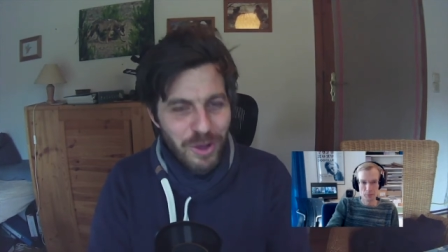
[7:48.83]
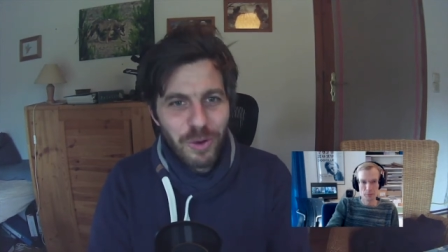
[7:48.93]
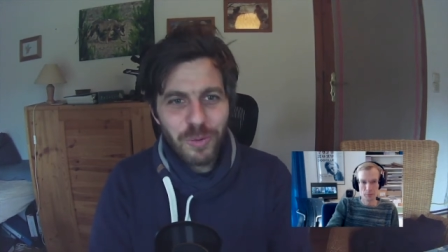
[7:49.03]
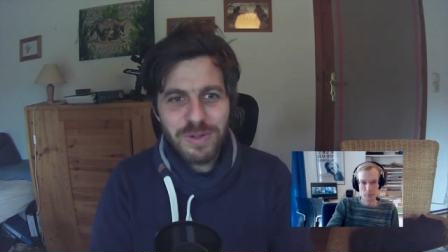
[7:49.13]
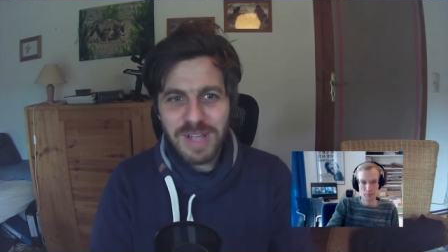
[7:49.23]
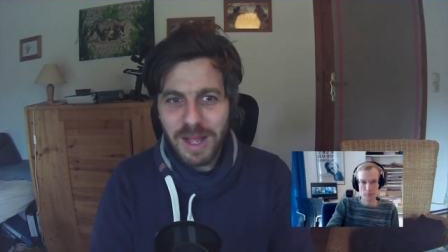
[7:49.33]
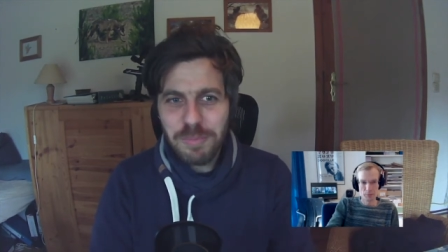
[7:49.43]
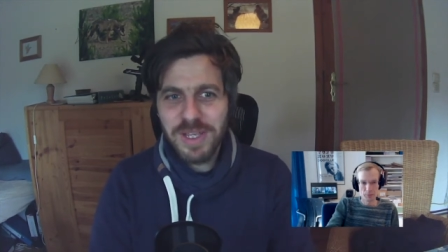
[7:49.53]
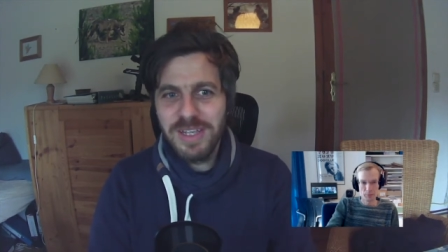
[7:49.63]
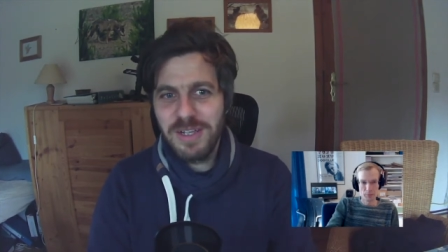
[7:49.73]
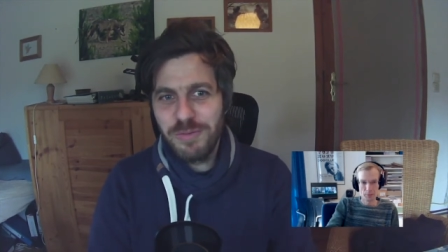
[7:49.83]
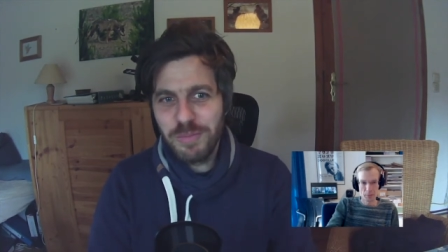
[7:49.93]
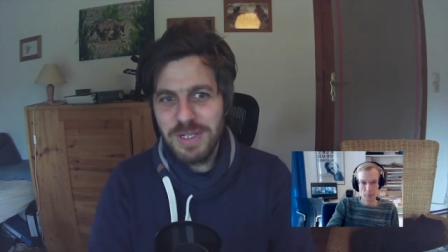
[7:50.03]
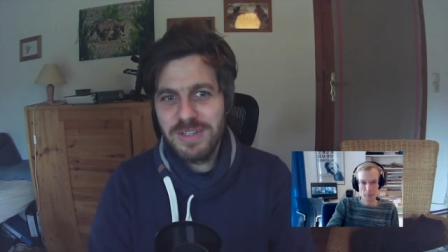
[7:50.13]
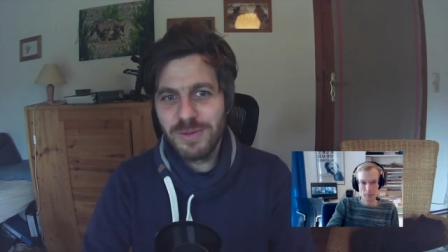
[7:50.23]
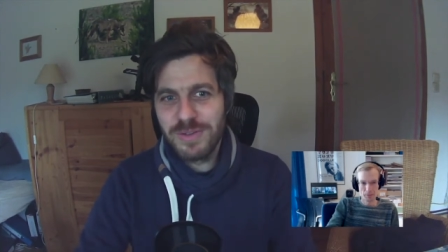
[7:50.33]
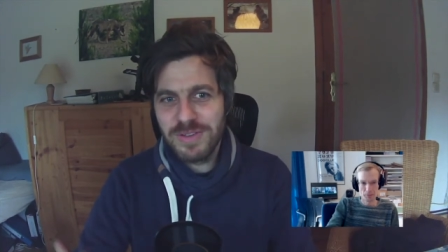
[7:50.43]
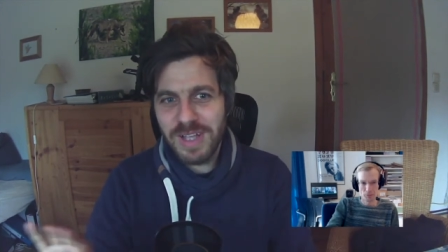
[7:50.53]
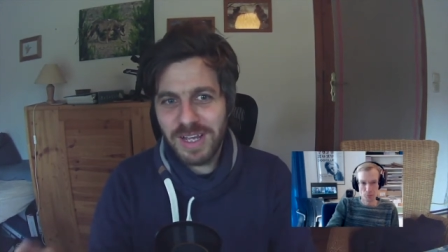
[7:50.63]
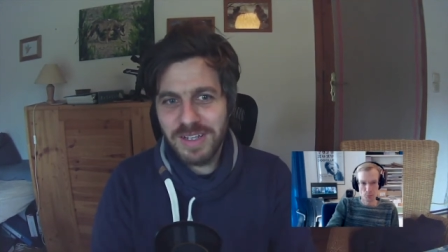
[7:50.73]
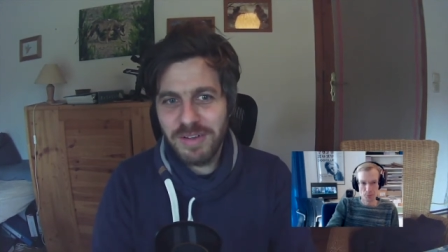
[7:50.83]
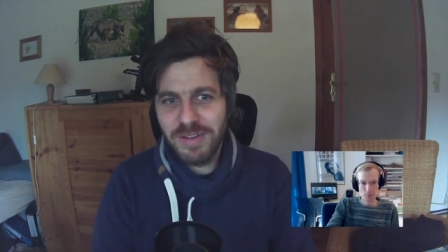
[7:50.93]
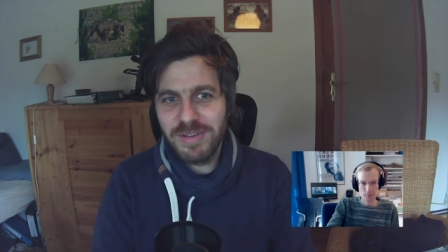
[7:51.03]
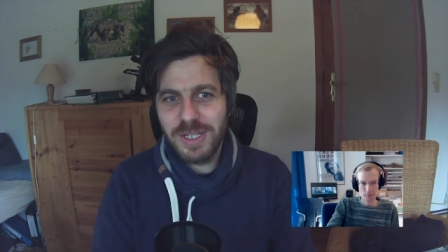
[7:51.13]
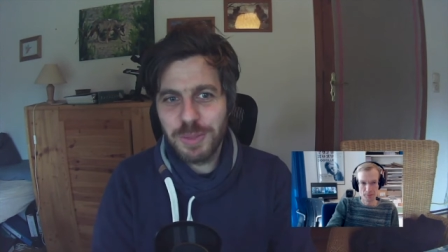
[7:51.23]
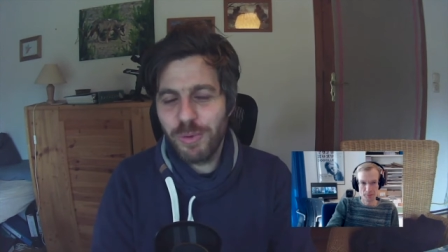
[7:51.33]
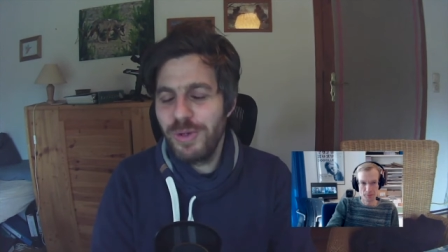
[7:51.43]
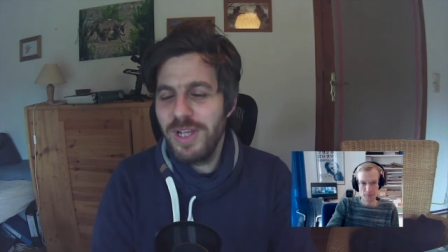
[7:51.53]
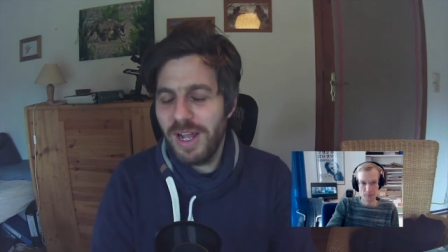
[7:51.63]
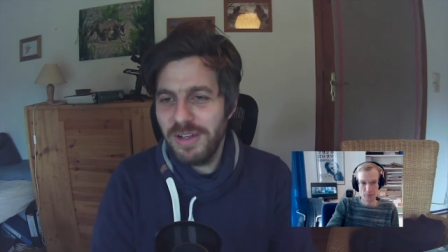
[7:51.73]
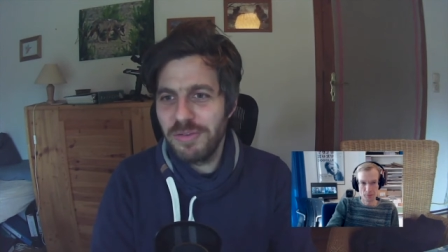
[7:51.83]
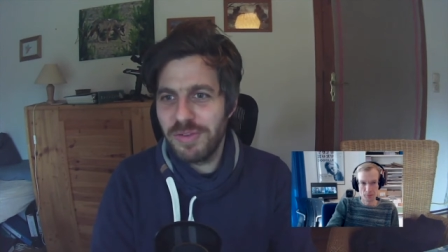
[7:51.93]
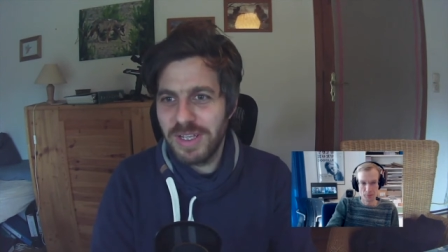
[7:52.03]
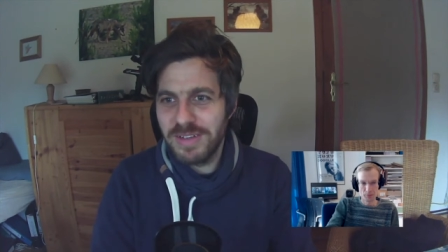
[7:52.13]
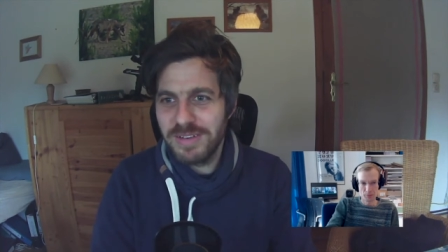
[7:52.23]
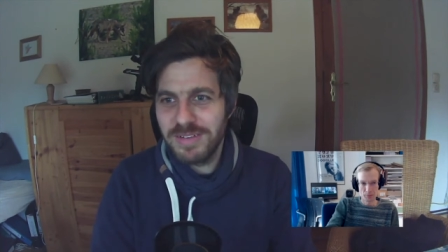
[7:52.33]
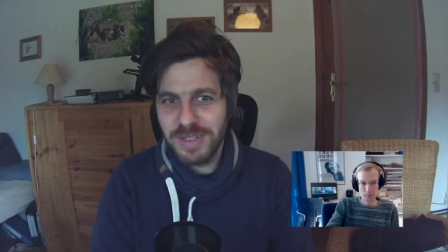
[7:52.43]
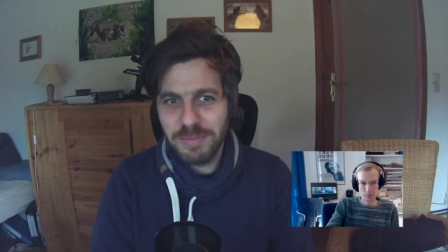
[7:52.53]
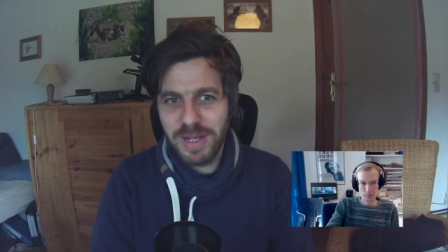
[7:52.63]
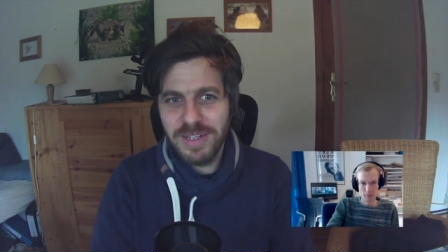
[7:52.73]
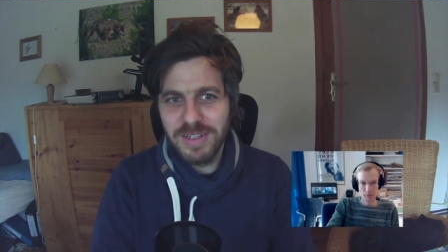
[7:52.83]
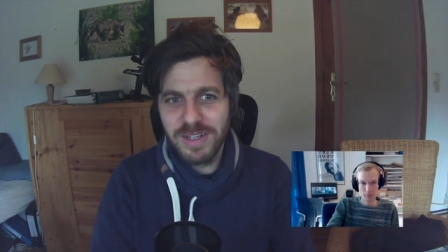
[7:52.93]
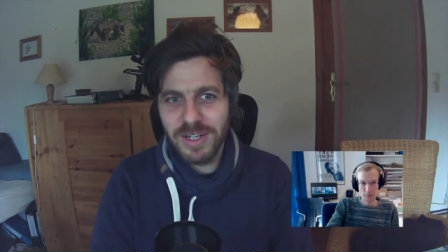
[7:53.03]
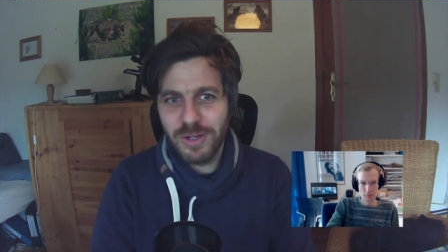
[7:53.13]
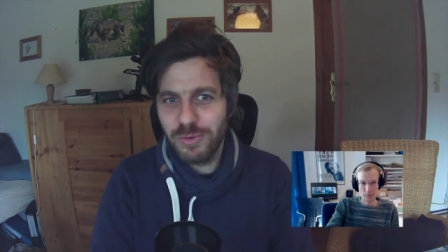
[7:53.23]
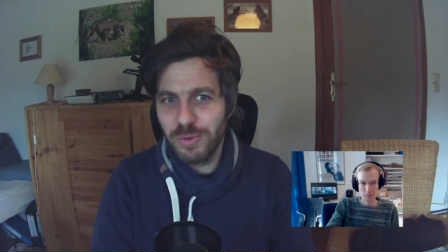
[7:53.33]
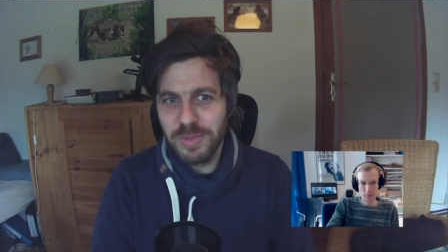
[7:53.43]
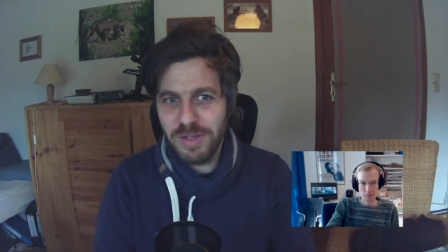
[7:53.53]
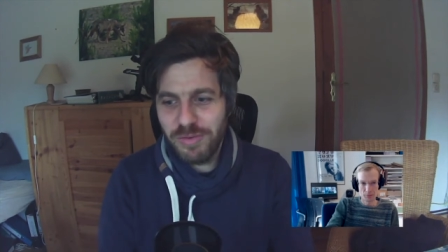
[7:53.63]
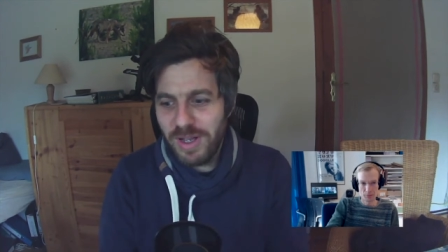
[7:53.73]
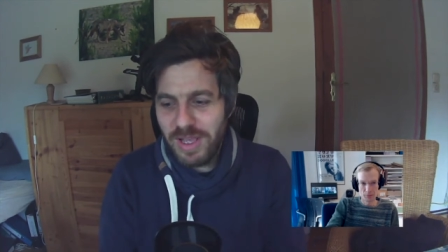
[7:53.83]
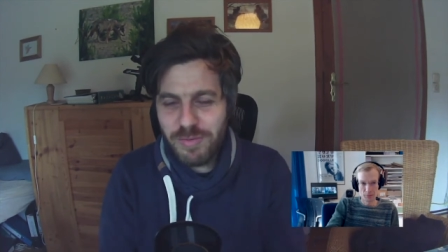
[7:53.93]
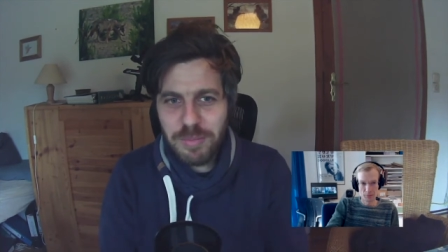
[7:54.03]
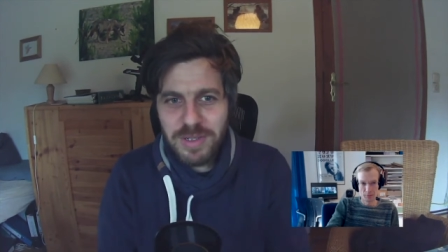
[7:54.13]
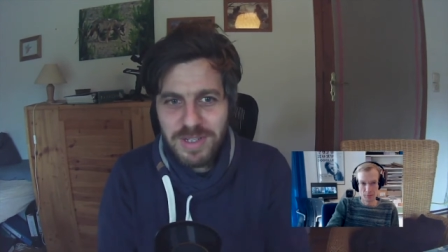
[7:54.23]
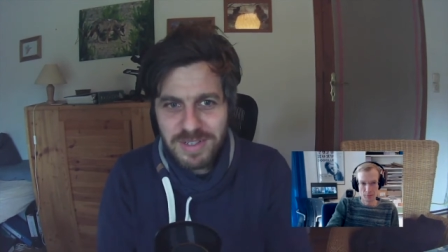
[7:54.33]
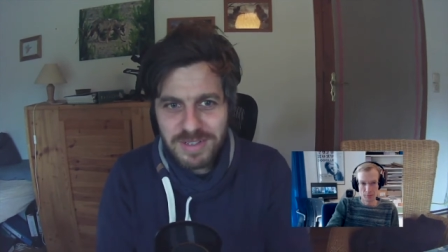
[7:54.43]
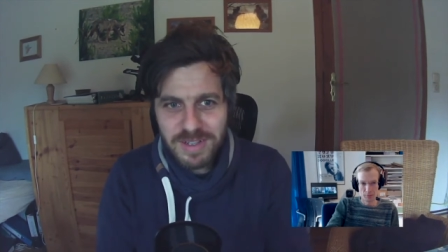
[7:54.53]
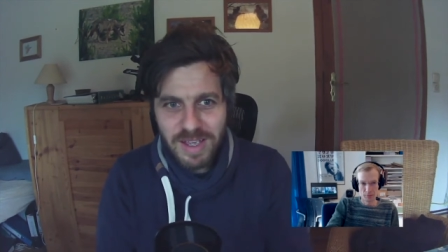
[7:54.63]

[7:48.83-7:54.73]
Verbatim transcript: Und da beginnt dann für mich sozusagen der, der Sprung in die andere Welt, äh, meine innere Natur, mit der Frage, ja, wer bin ich?